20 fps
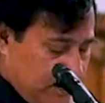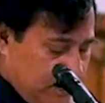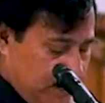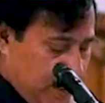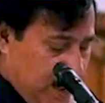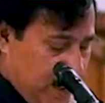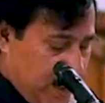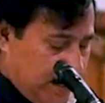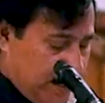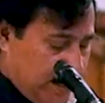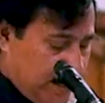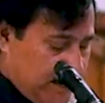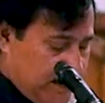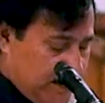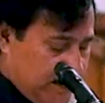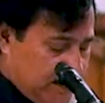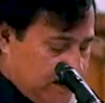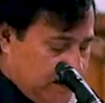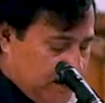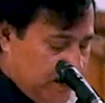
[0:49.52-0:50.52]
দেখ
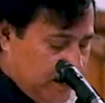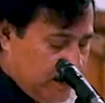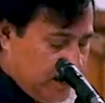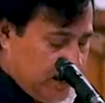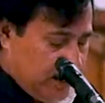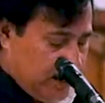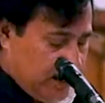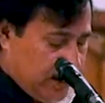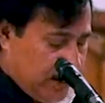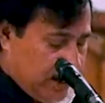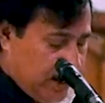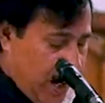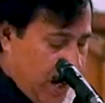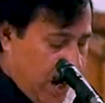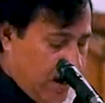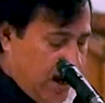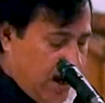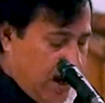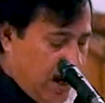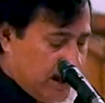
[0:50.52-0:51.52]

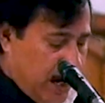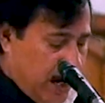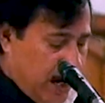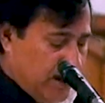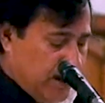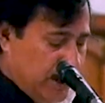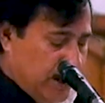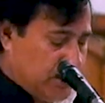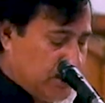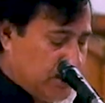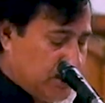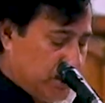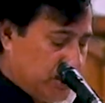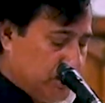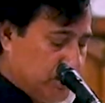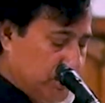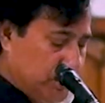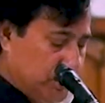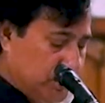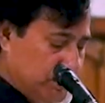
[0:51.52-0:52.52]
আমার আমি
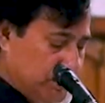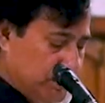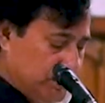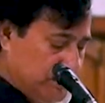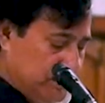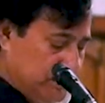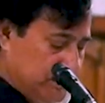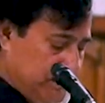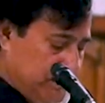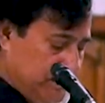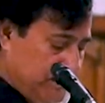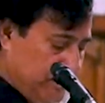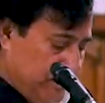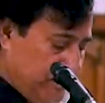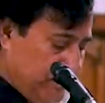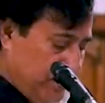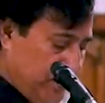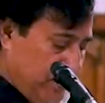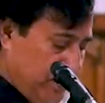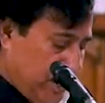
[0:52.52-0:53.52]
সদ্গুরু
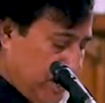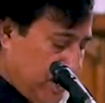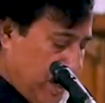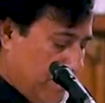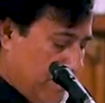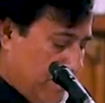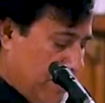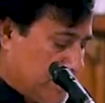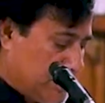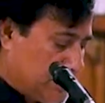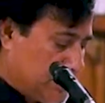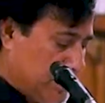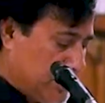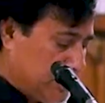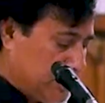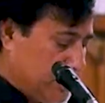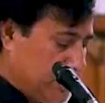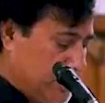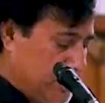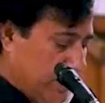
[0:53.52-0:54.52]
আমার
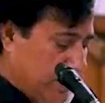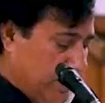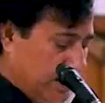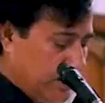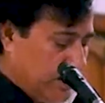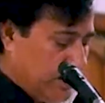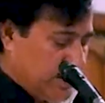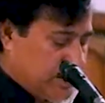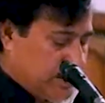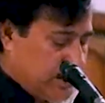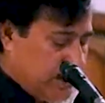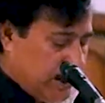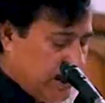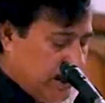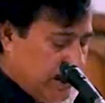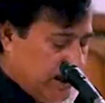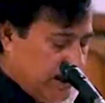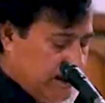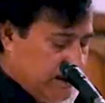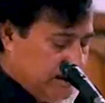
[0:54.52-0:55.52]
সদ্গুরুকে ভালোবাসতে
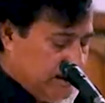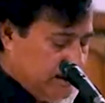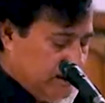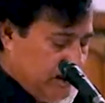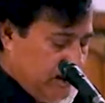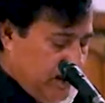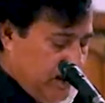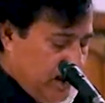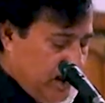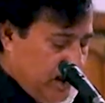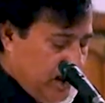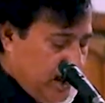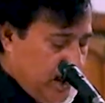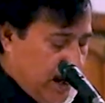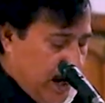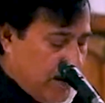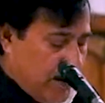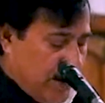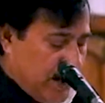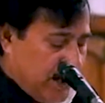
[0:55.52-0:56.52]
হয়
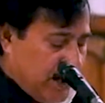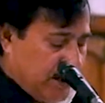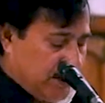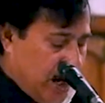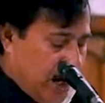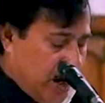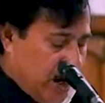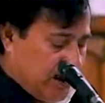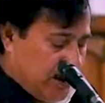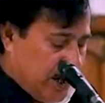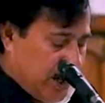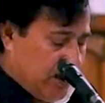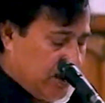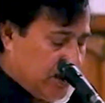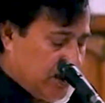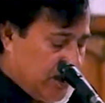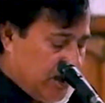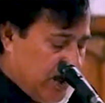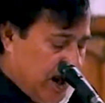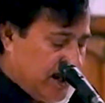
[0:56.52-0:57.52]
আমাকে ধারণা
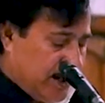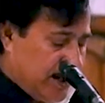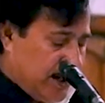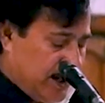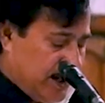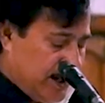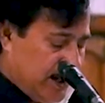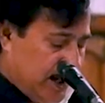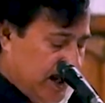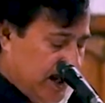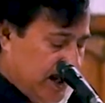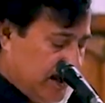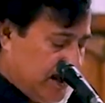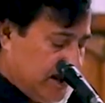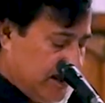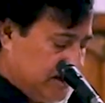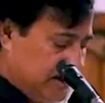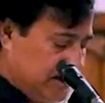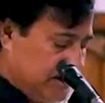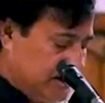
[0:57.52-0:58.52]
করতে পারে না কি না
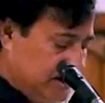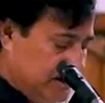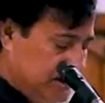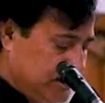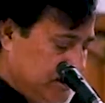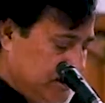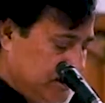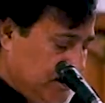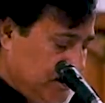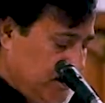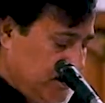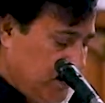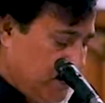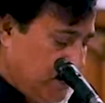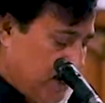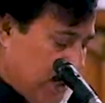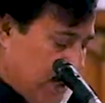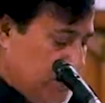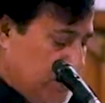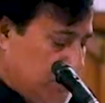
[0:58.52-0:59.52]

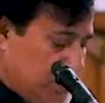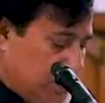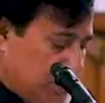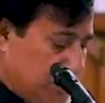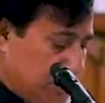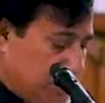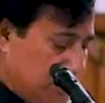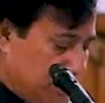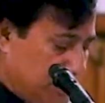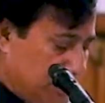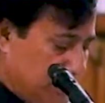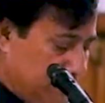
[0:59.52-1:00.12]
তাই সদ্গুরু